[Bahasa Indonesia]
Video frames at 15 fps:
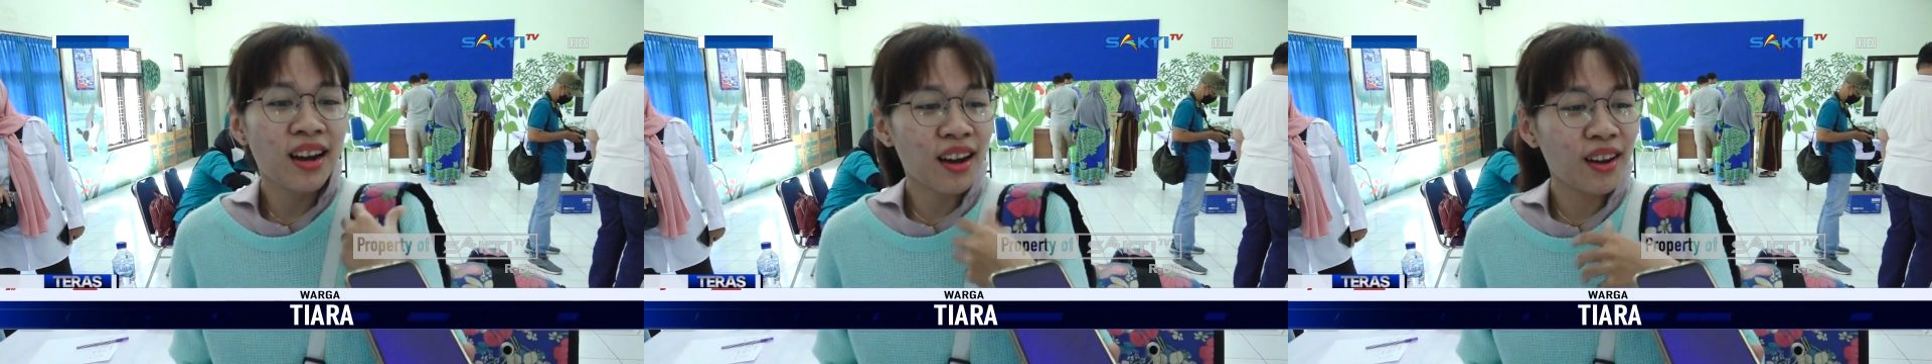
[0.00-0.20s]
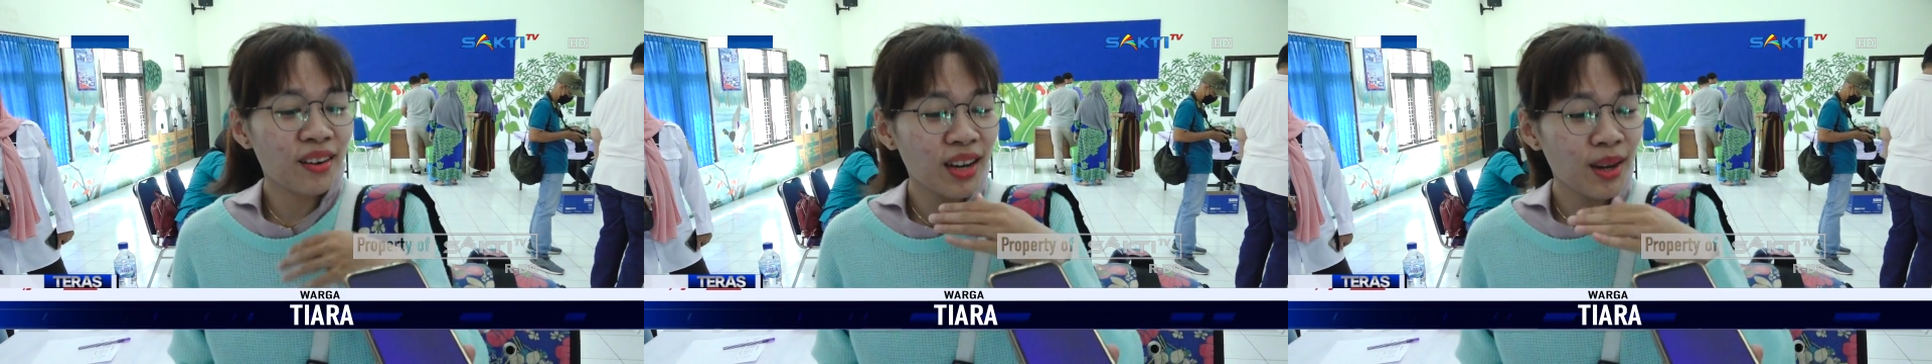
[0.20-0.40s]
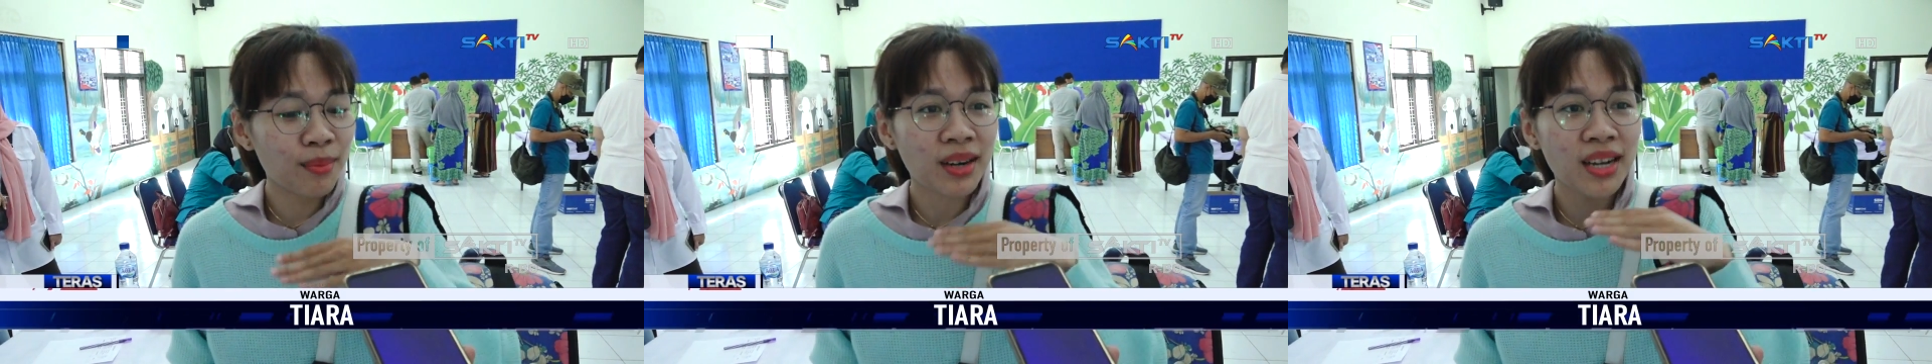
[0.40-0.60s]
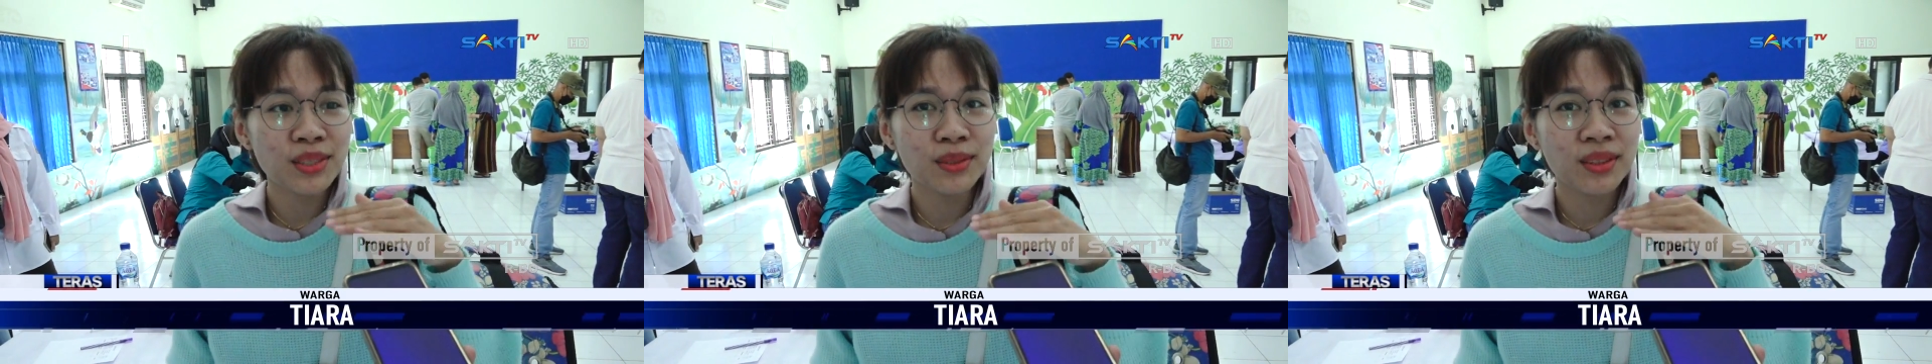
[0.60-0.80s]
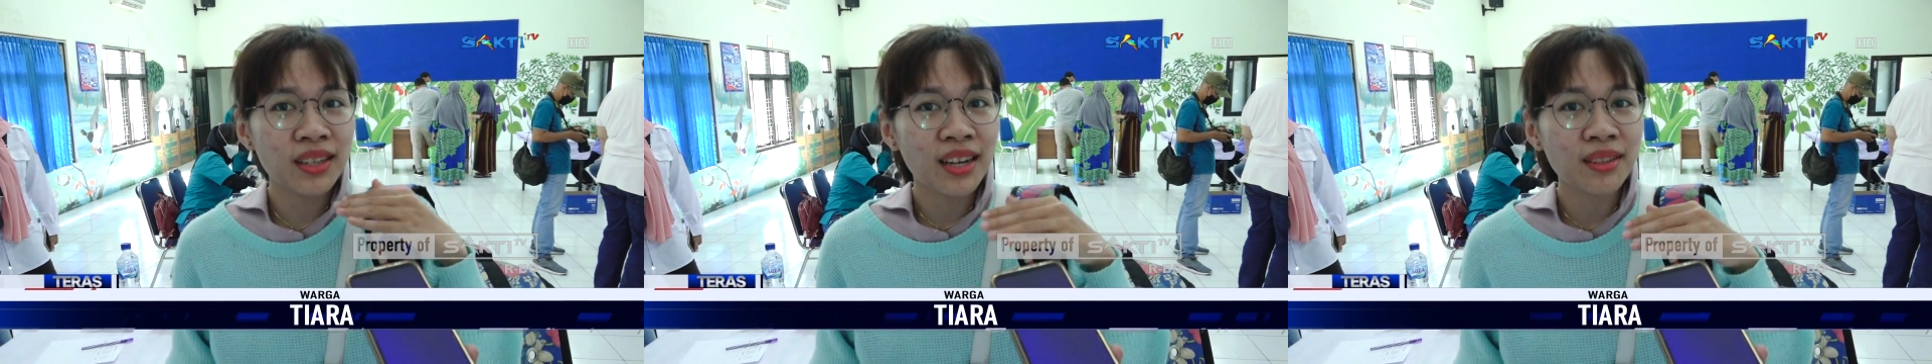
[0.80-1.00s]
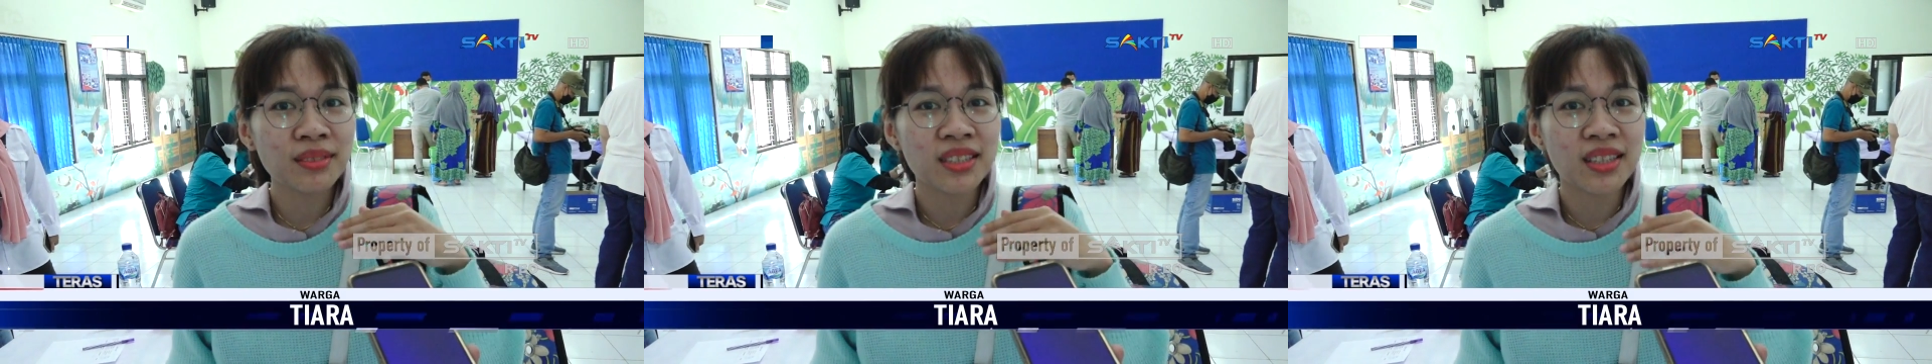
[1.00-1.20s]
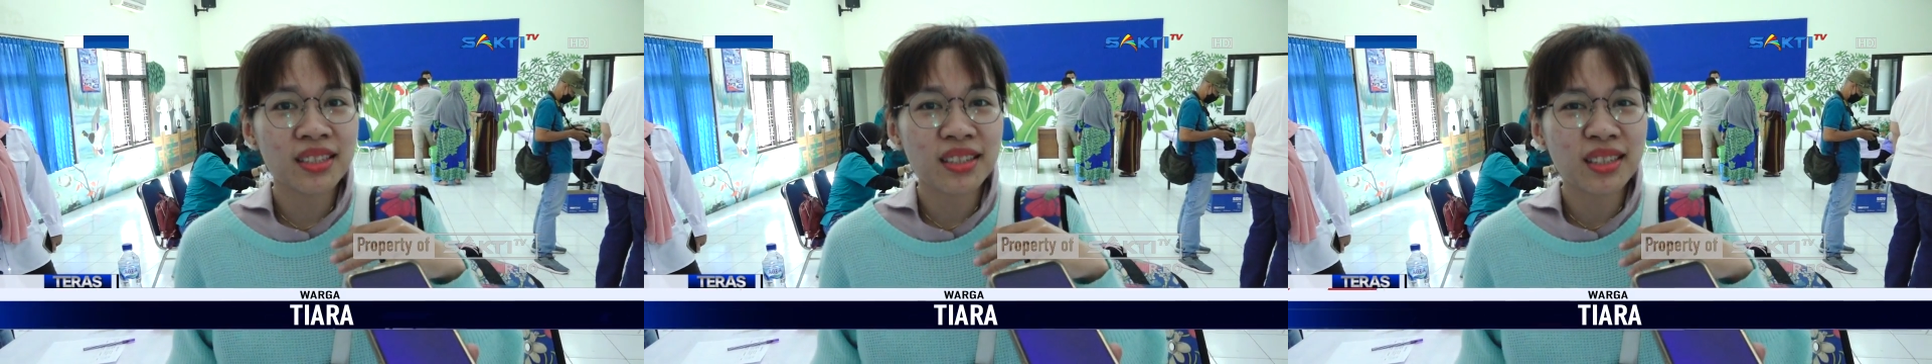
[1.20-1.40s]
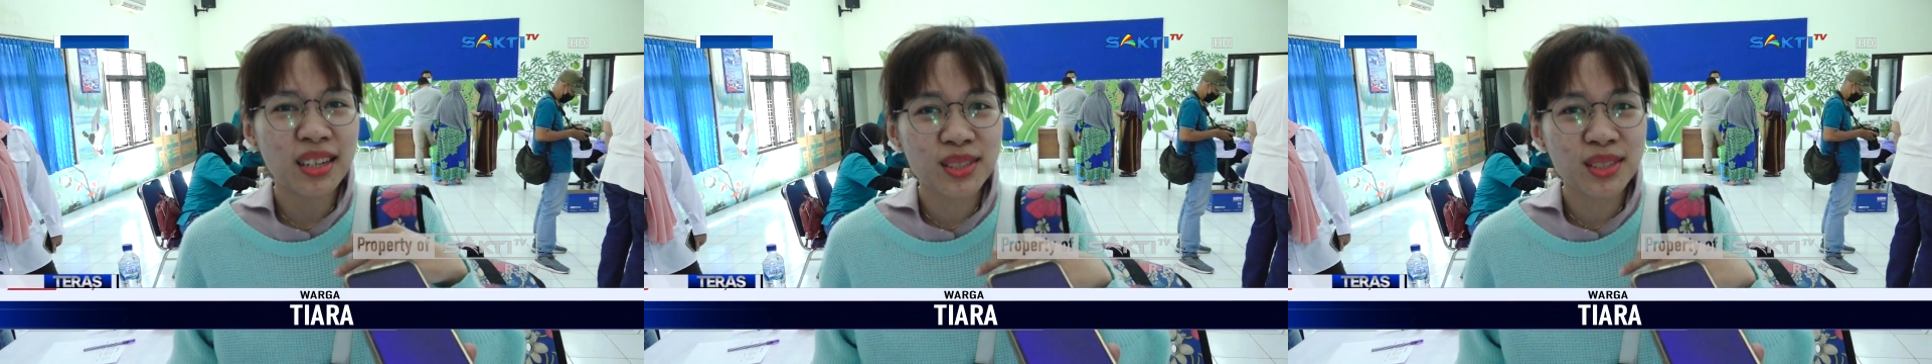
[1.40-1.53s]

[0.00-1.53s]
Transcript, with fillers: kalau nggak pernah suntik kan jadi